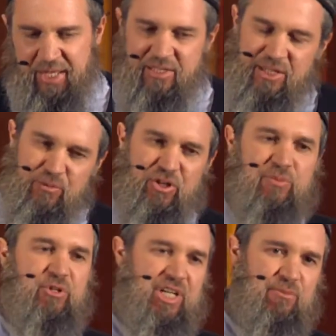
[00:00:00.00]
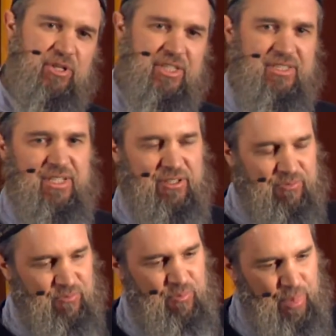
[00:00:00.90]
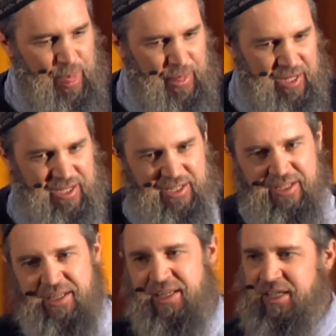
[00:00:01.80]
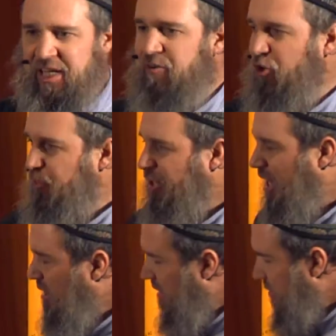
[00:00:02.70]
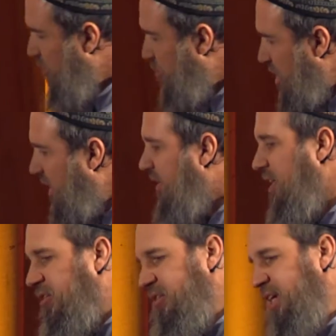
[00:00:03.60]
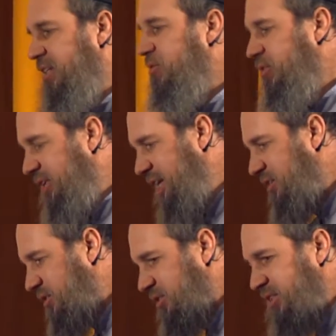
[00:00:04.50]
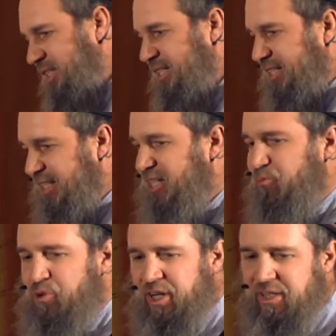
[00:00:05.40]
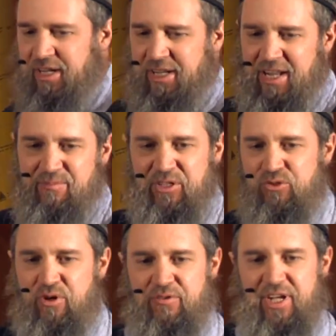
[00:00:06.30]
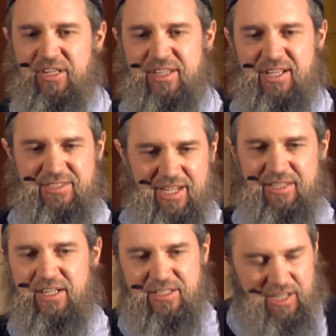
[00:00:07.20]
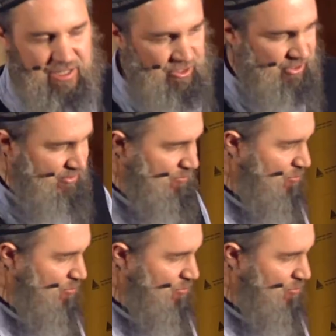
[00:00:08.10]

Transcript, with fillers: De modo que podríamos decir que Él abrió puertas con cada uno de ellos y esas puertas las mantuvo abiertas hasta el día de hoy.